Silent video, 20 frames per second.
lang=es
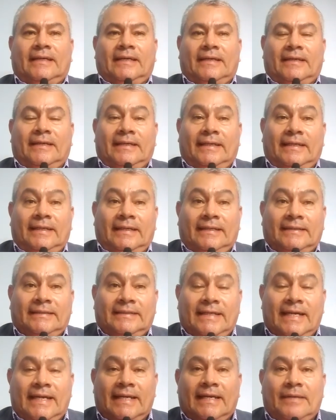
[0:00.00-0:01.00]
eh,
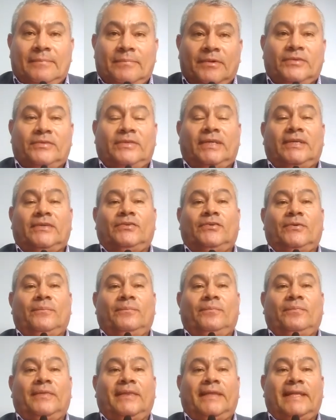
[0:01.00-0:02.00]
iniciar el
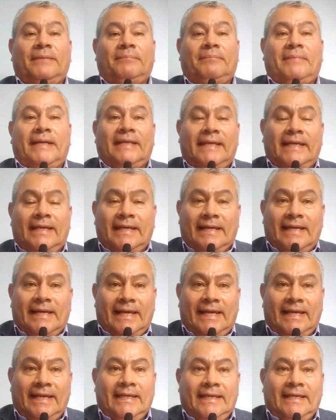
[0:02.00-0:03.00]
proceso de
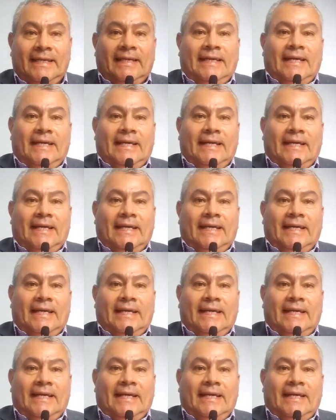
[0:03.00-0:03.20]
pedirle